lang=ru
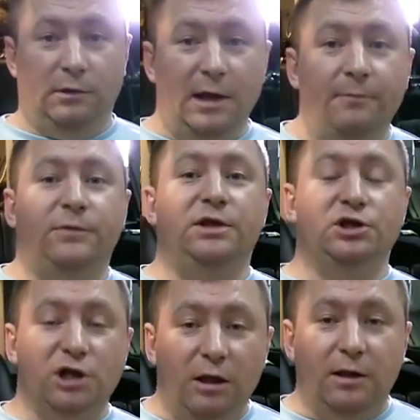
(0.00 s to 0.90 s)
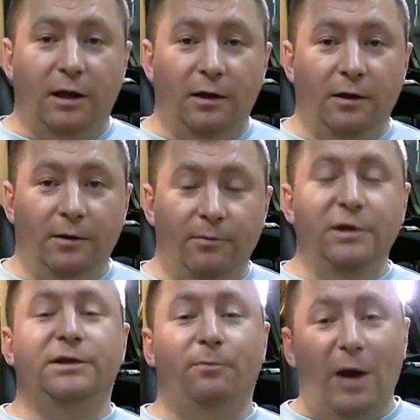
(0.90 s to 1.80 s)
Нам-то не жалко,
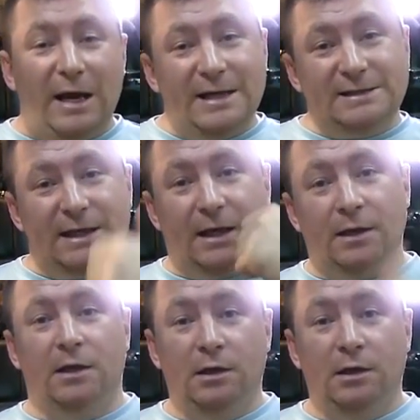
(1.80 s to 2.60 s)
мы-то полезны.